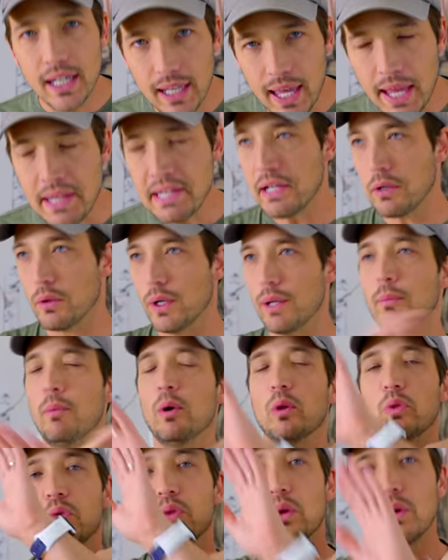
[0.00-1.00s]
い加減にこれ
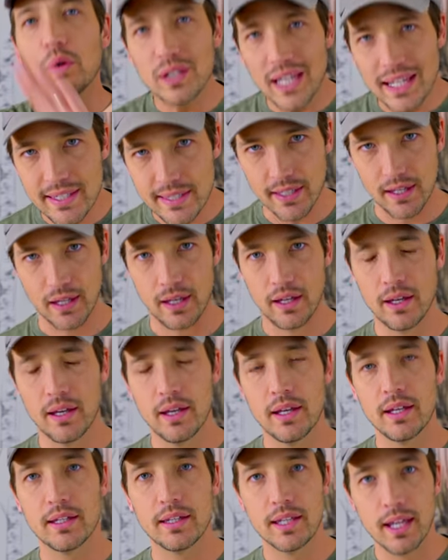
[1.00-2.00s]
もう NO です。
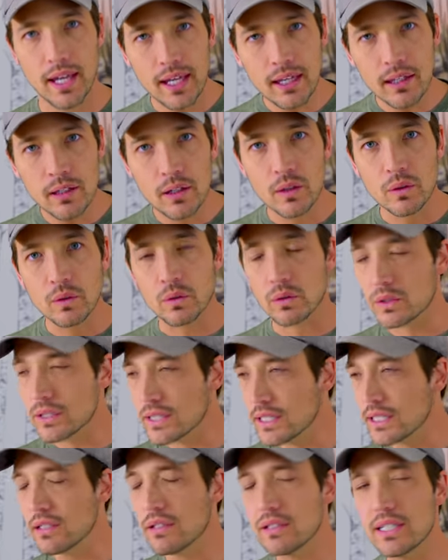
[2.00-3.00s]
ね、
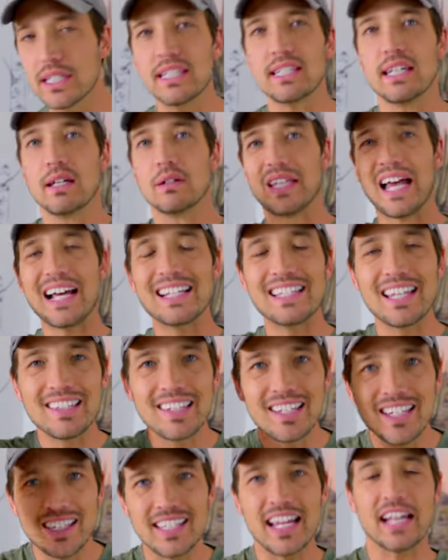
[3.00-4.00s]
黒人の人生を大
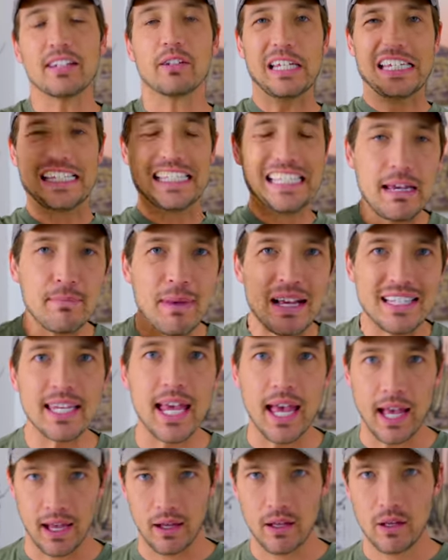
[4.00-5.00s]
切にしないといけま
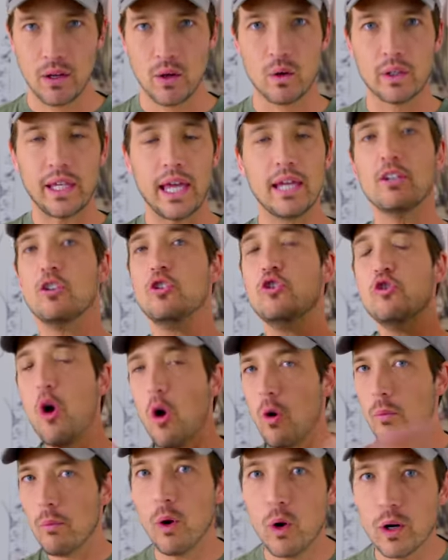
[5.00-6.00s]
せん。OK?
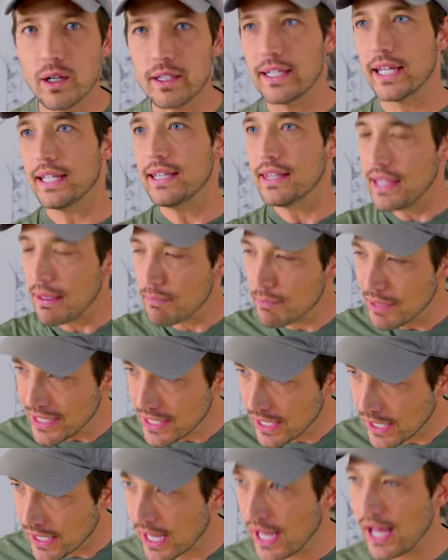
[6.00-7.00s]
No more って言って、み
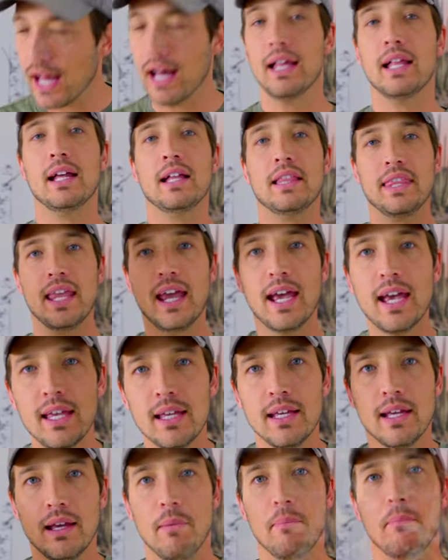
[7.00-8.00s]
んなが、
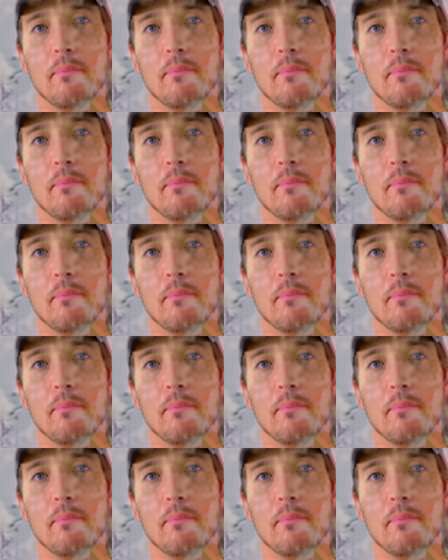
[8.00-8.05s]
ね、